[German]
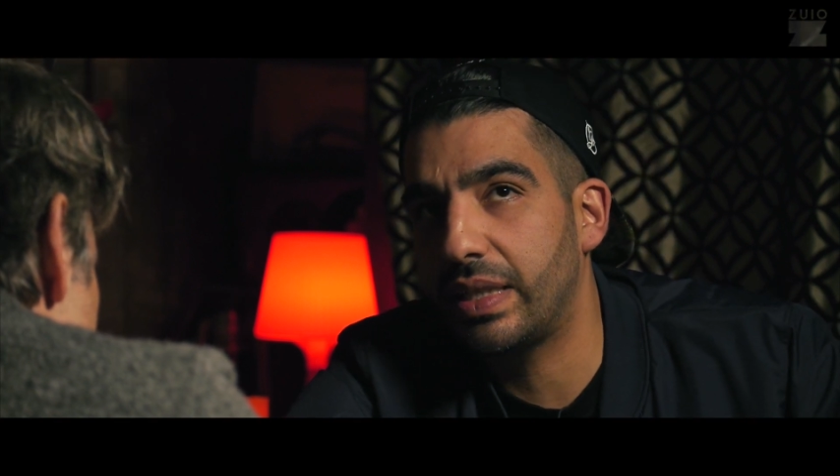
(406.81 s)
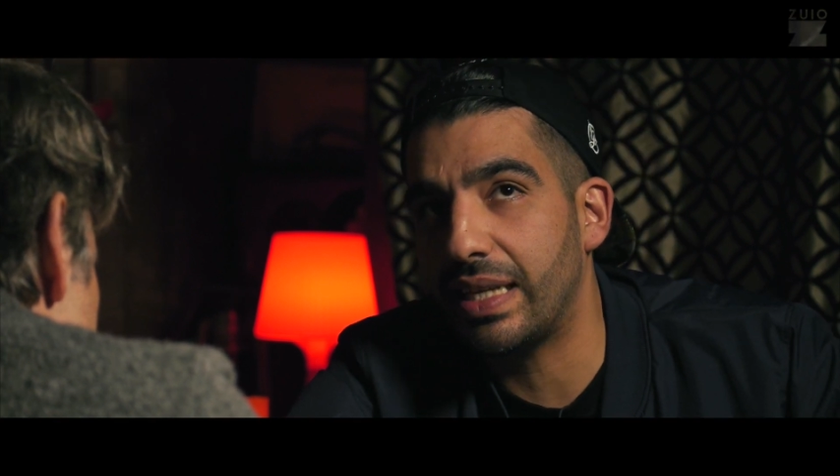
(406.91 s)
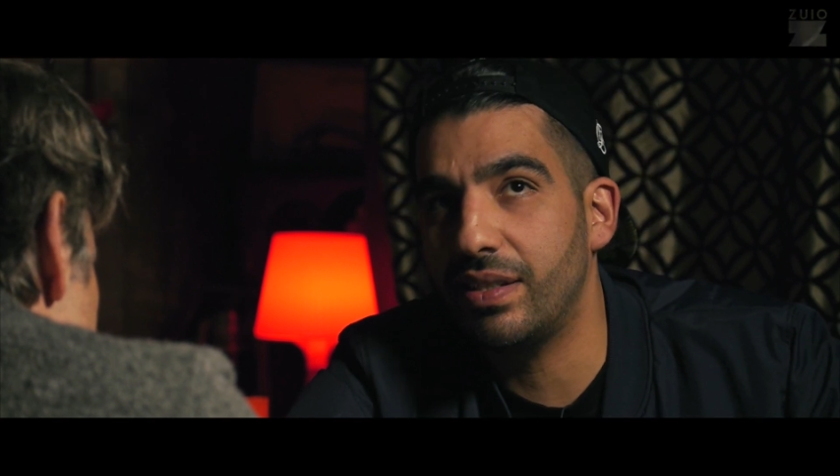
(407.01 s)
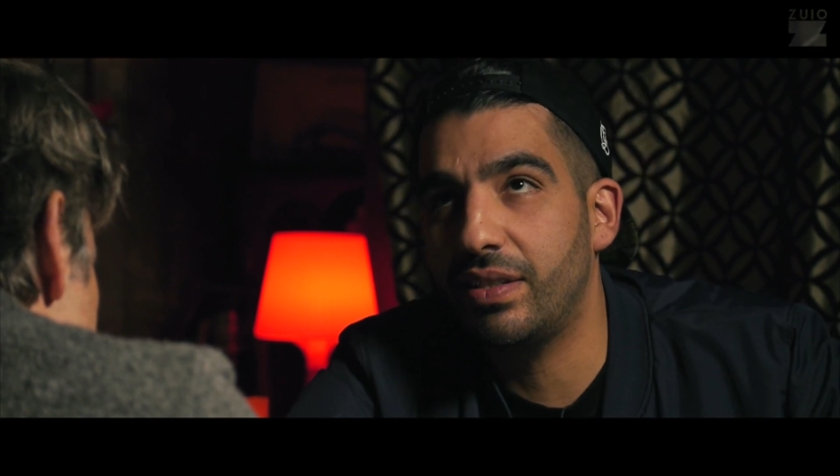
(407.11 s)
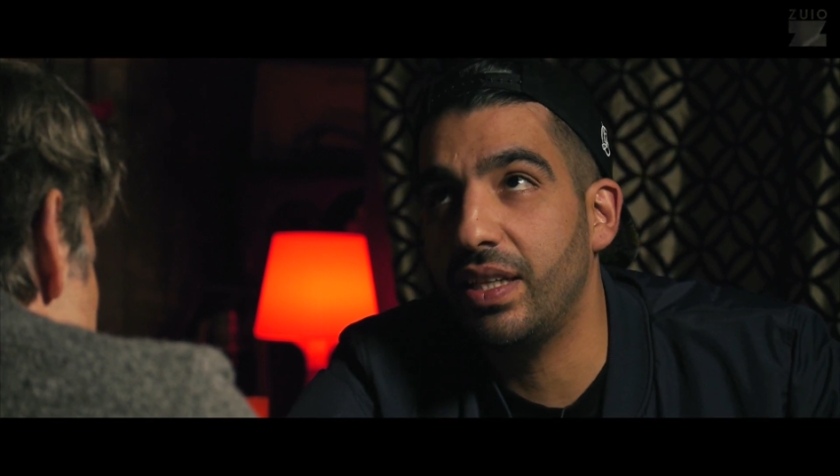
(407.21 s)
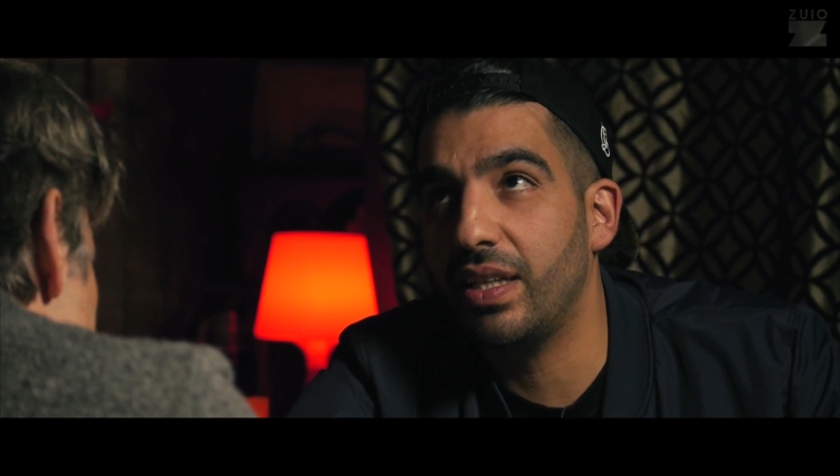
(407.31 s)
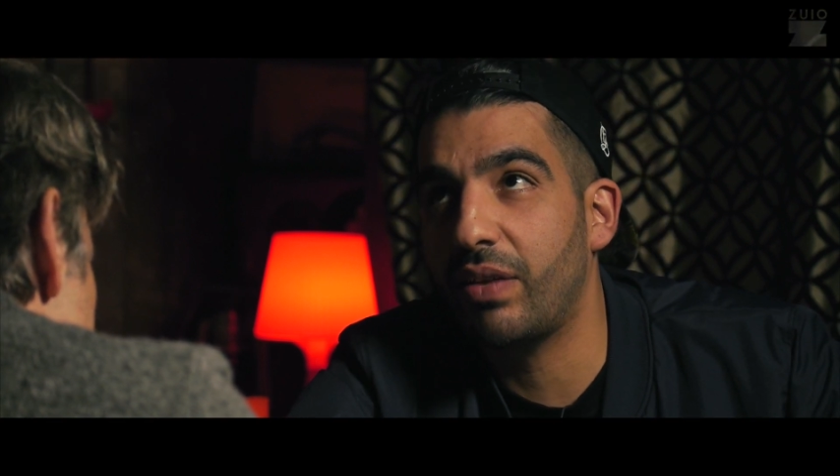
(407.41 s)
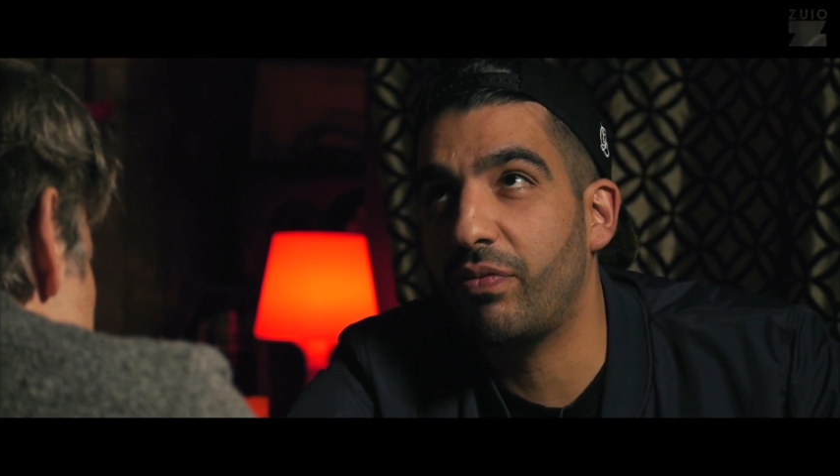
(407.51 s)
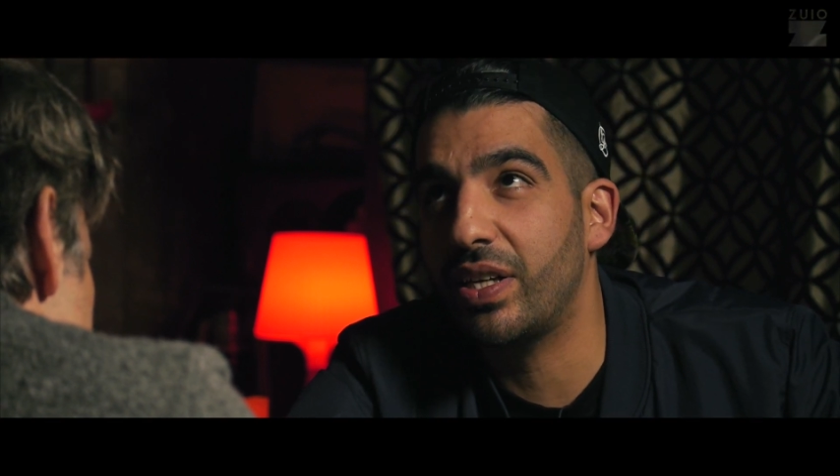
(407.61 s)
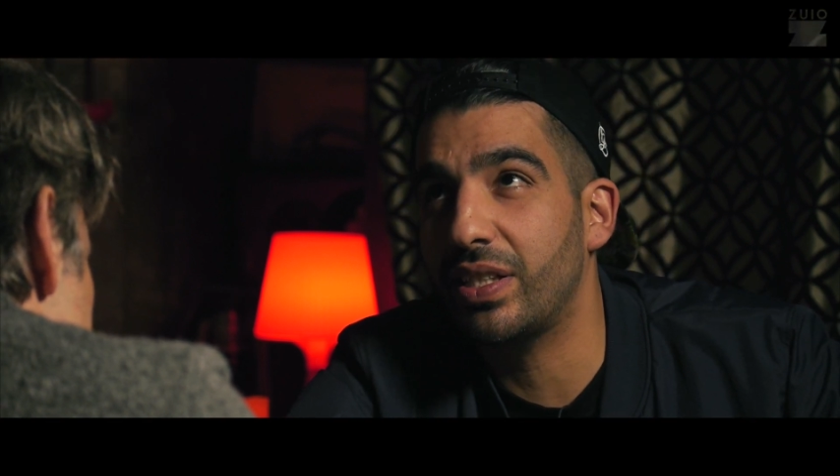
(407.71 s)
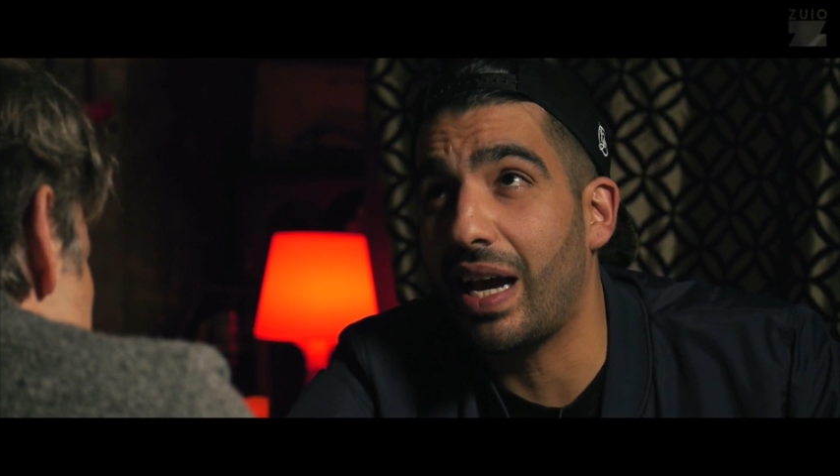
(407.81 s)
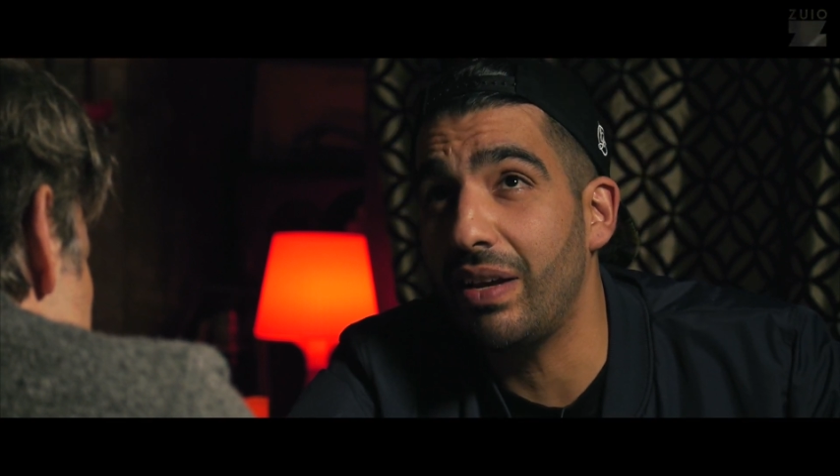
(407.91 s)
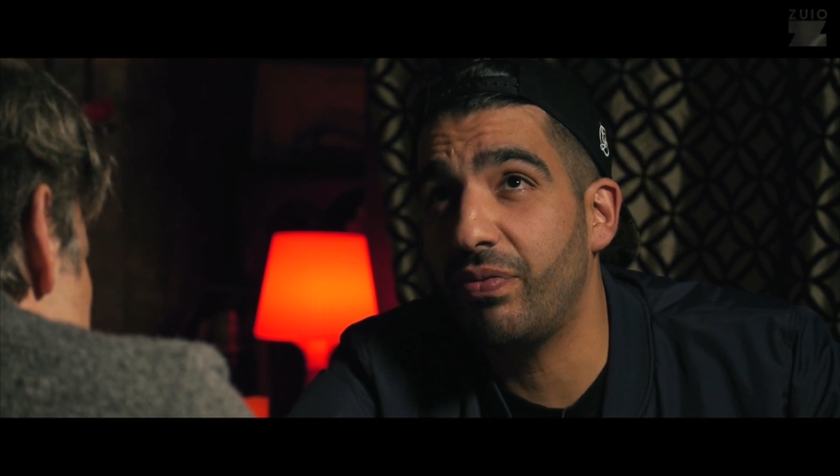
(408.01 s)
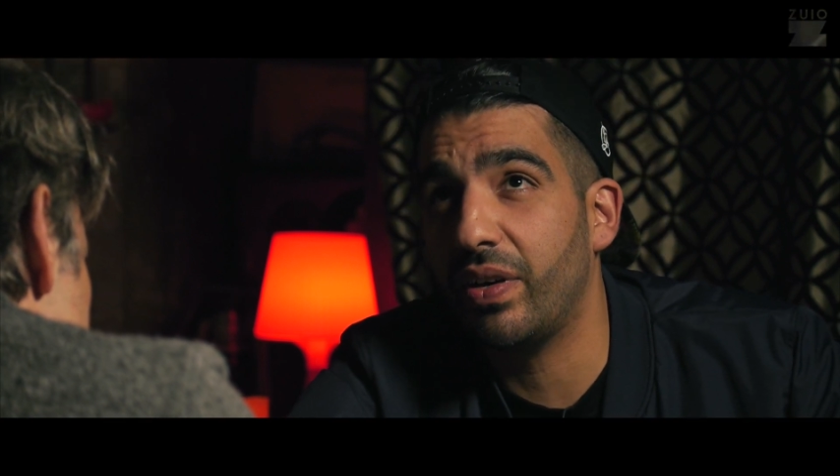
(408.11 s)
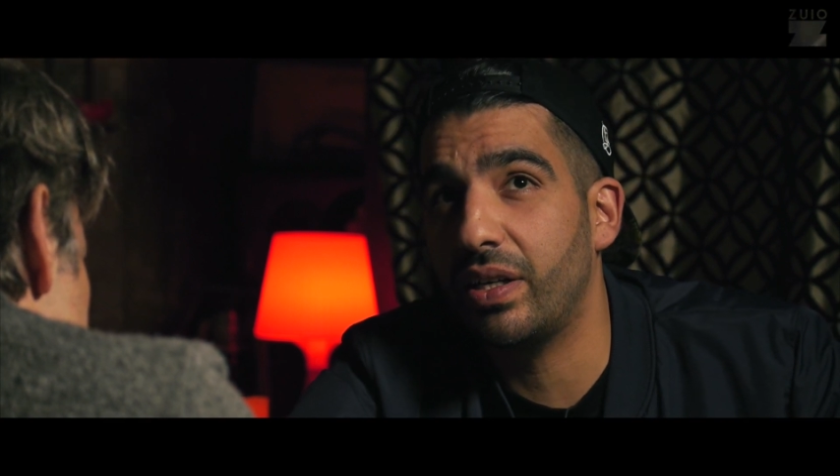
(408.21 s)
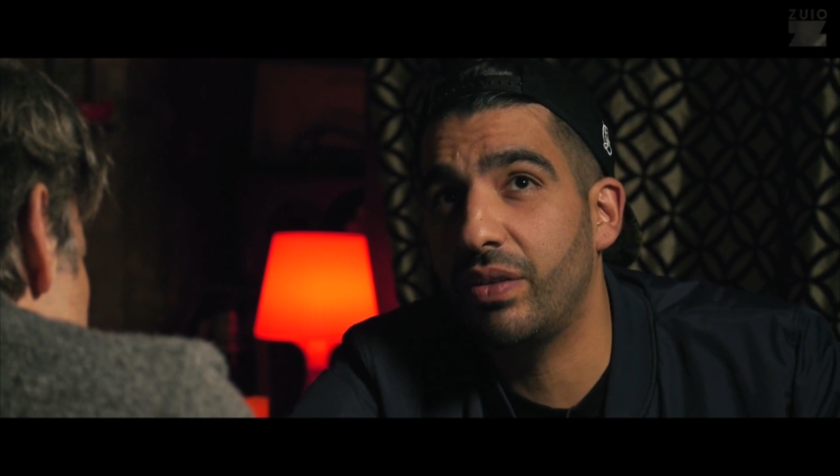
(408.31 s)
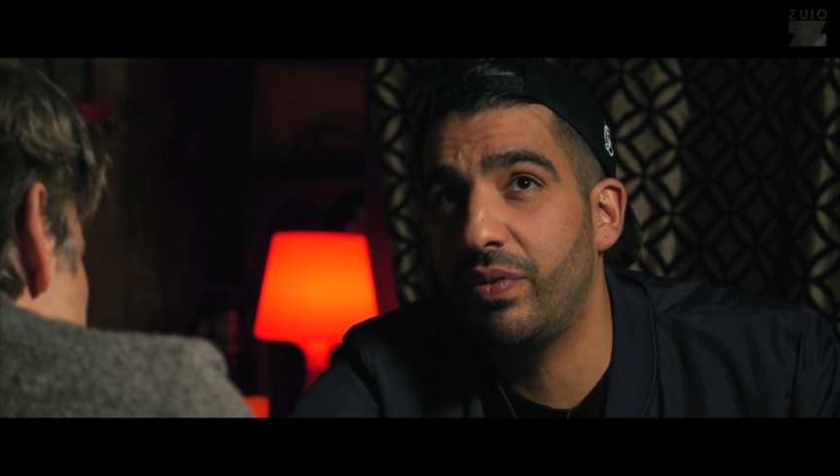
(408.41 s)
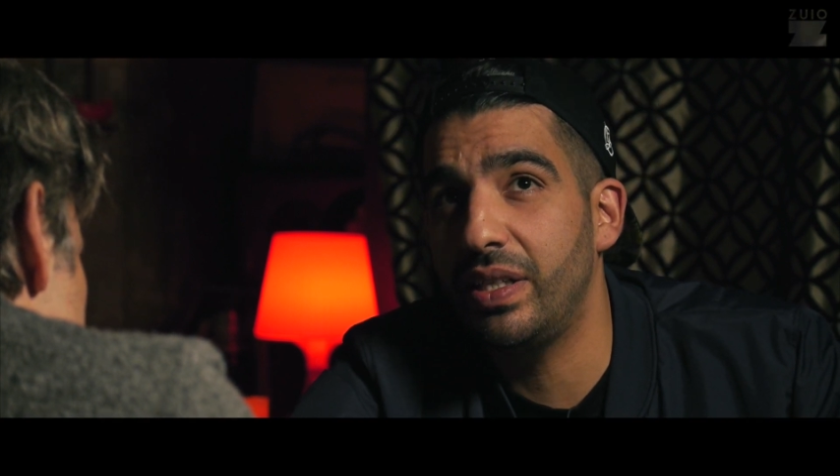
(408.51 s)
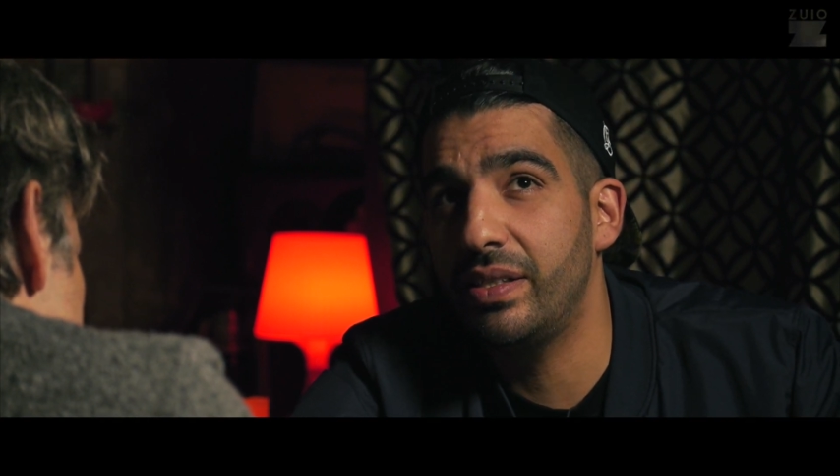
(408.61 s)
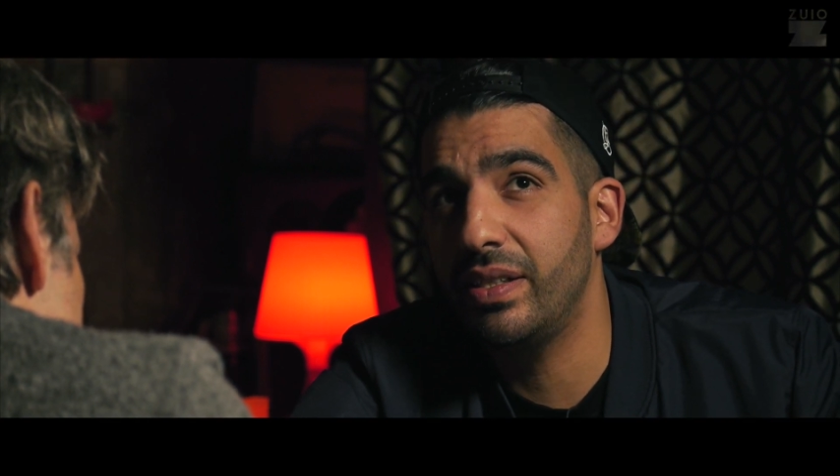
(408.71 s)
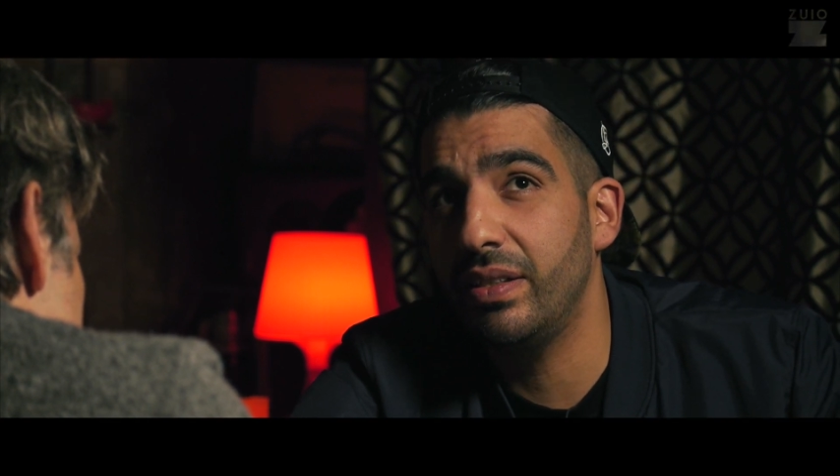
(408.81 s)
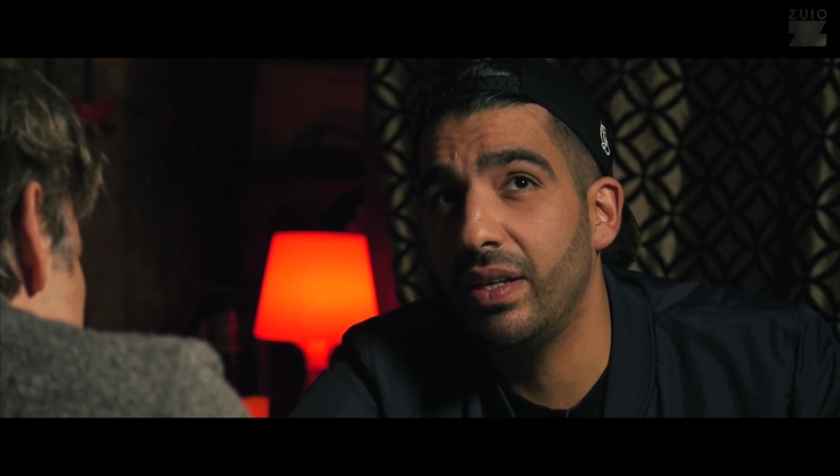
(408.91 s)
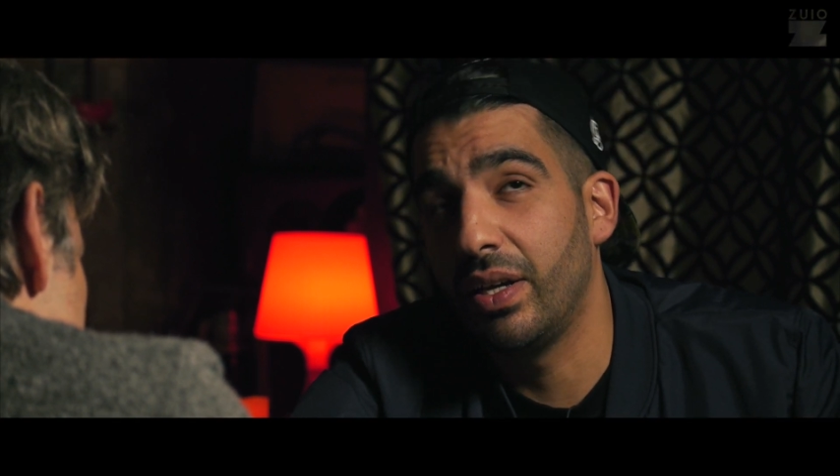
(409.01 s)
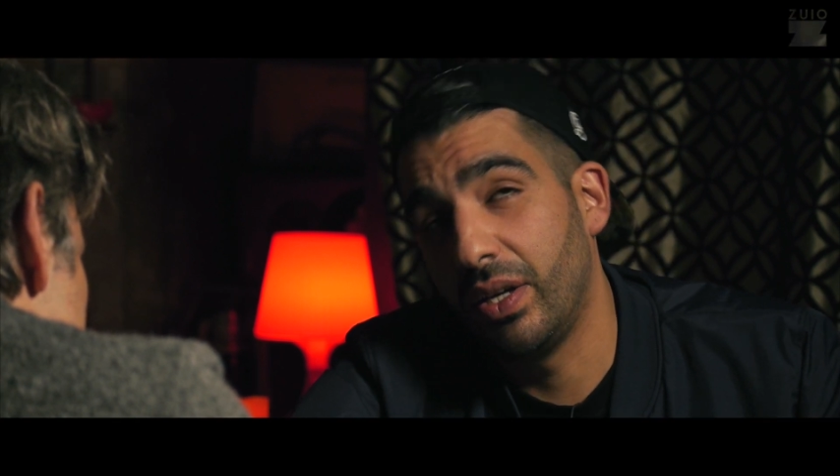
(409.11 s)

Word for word: dass die Titel dann vielleicht einfacher gewählt sind.